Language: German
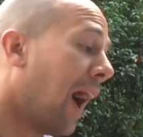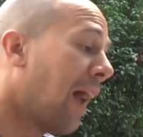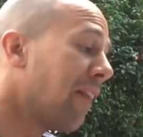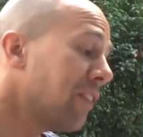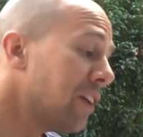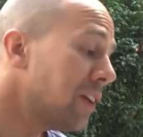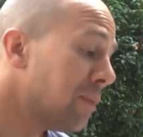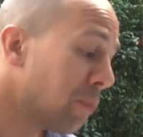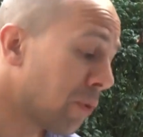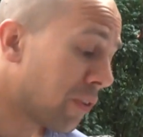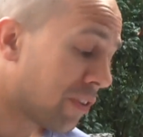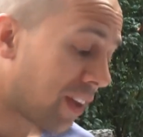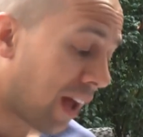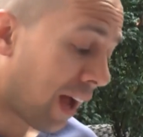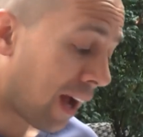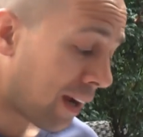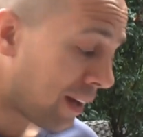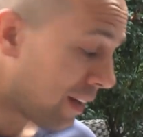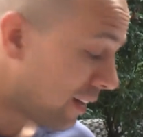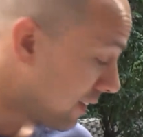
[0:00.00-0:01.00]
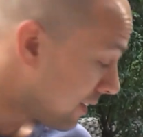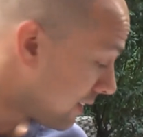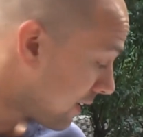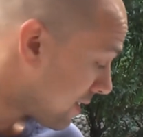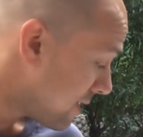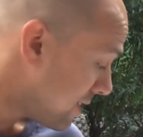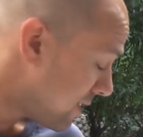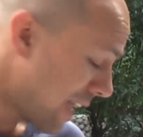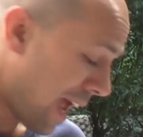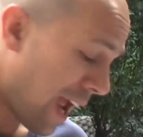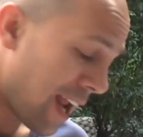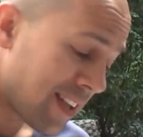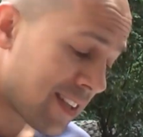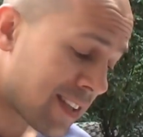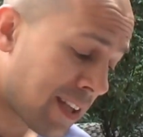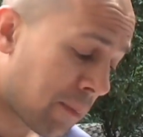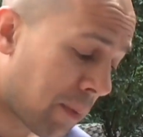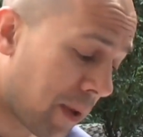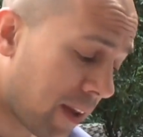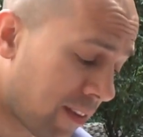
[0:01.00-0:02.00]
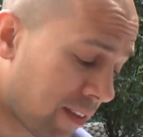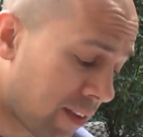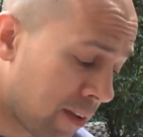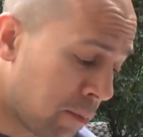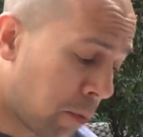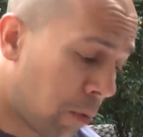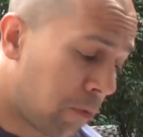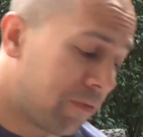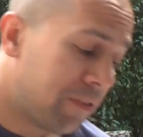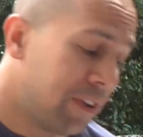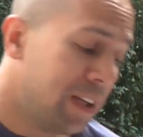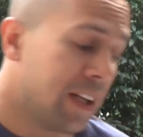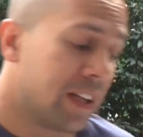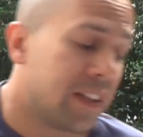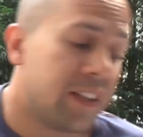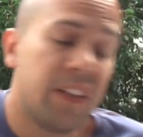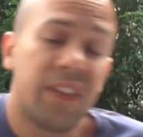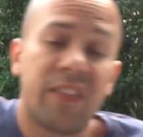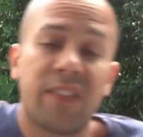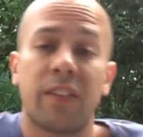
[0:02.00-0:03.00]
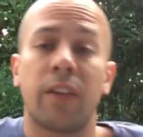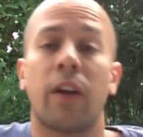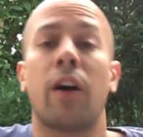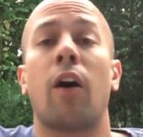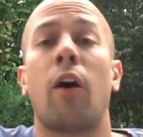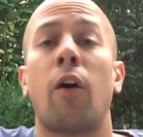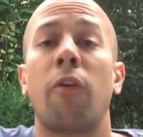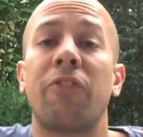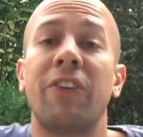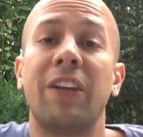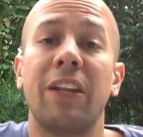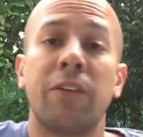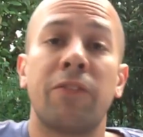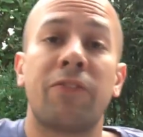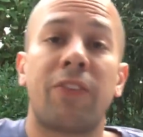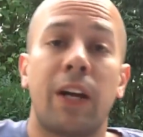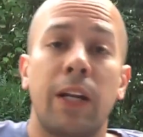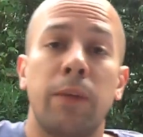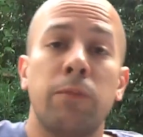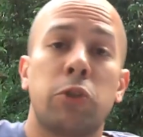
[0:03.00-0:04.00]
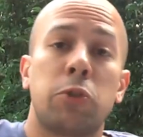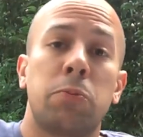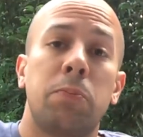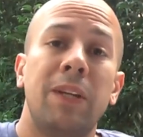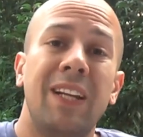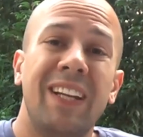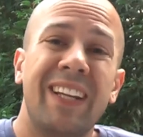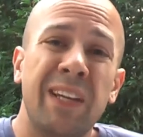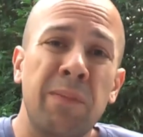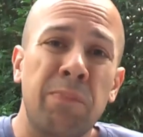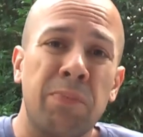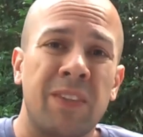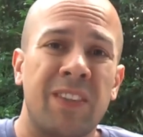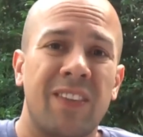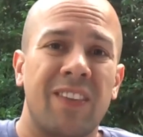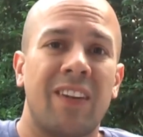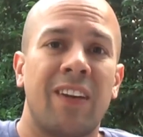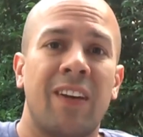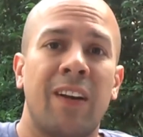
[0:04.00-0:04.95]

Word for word: Also ich muss sagen, das ist eins der besten Profile, die es auf jeden Fall im Spiel gibt.